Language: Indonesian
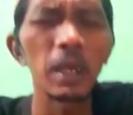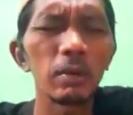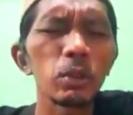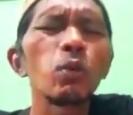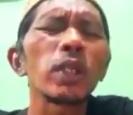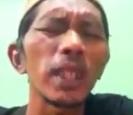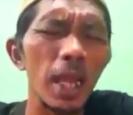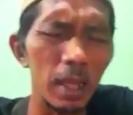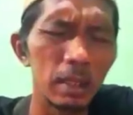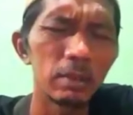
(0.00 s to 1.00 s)
Iya, seruat
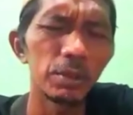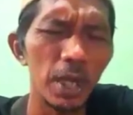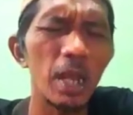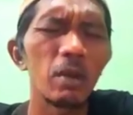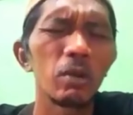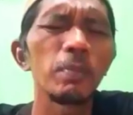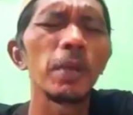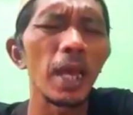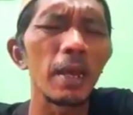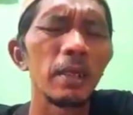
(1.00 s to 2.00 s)
lah. Itulah,
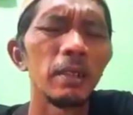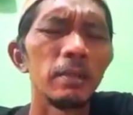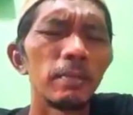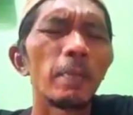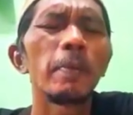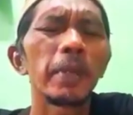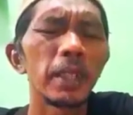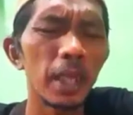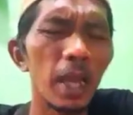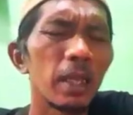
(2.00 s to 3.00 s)
onan belah. Pak
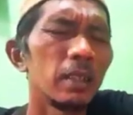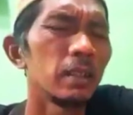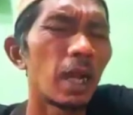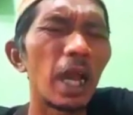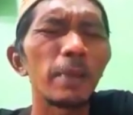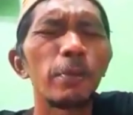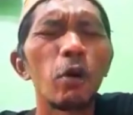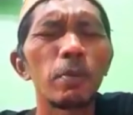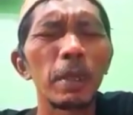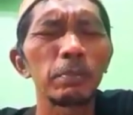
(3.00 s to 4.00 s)
pemerintah
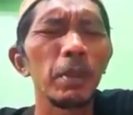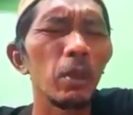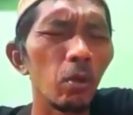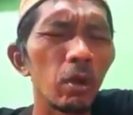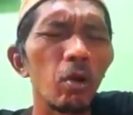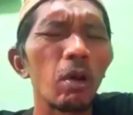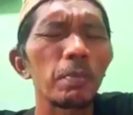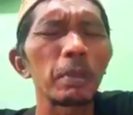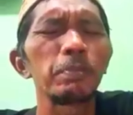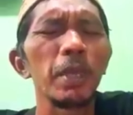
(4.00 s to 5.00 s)
harap hormat bingung,
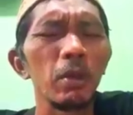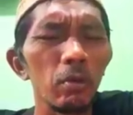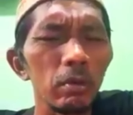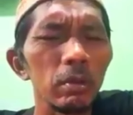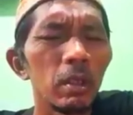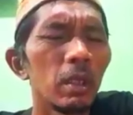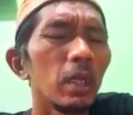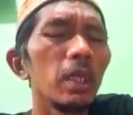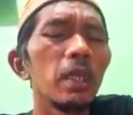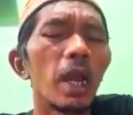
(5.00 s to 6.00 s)
orang hormat bingung.
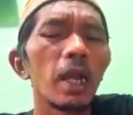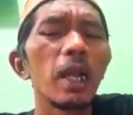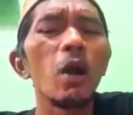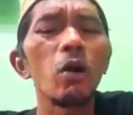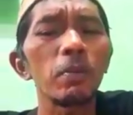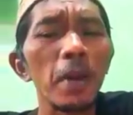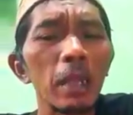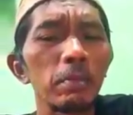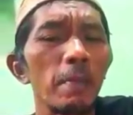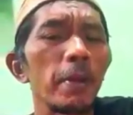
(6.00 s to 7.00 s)
Iya, enggak
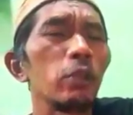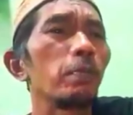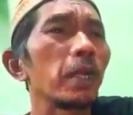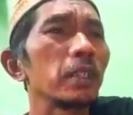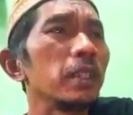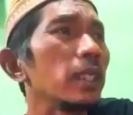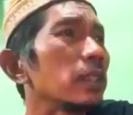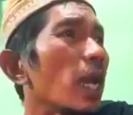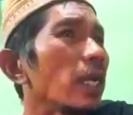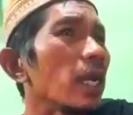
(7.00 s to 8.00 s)
hormat, Bapak itu
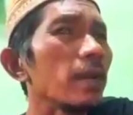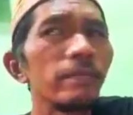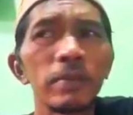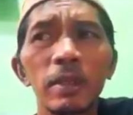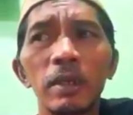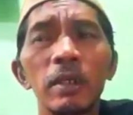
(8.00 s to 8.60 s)
presiden saya.